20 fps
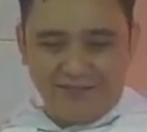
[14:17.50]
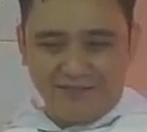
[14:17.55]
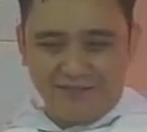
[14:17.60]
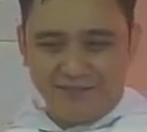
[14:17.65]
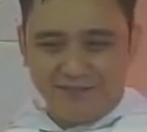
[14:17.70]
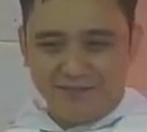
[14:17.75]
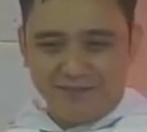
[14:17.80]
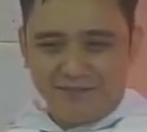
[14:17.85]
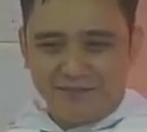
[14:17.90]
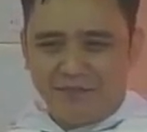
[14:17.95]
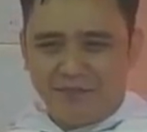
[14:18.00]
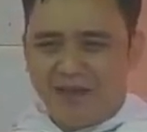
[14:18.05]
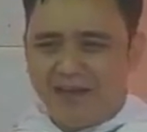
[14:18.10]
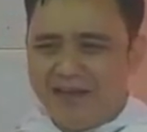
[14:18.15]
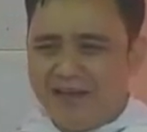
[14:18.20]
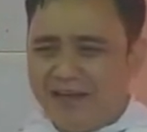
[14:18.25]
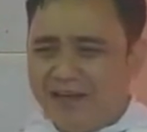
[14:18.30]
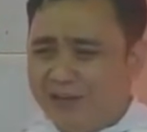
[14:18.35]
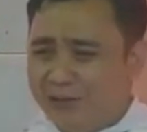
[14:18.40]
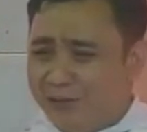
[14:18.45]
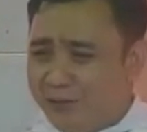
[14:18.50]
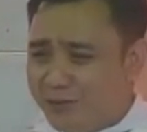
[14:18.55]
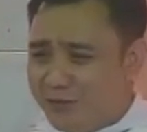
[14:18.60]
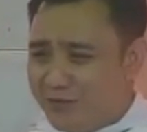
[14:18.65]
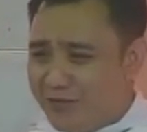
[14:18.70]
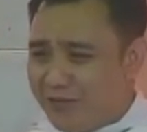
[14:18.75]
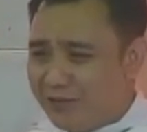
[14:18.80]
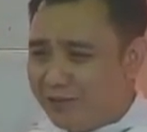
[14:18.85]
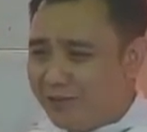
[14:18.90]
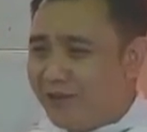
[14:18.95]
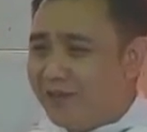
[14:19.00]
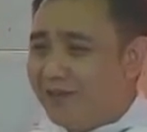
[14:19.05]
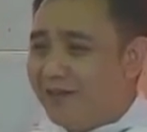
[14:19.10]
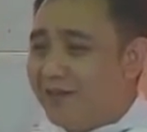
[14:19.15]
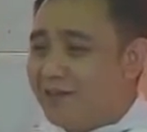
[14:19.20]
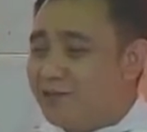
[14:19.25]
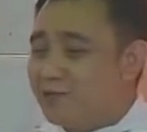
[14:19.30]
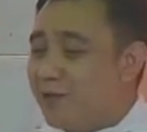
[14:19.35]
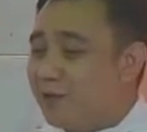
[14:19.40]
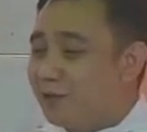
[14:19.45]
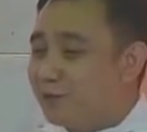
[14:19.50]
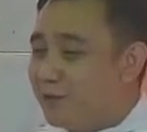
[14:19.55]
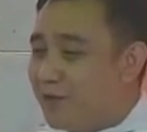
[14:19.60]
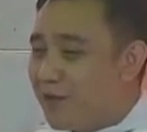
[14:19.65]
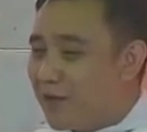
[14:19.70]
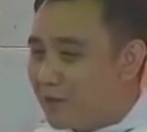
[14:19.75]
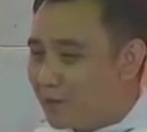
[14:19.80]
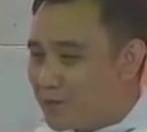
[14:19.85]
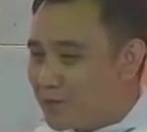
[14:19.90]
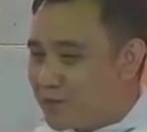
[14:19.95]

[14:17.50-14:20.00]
Padahal dulunya itu adalah suatu yang rusak,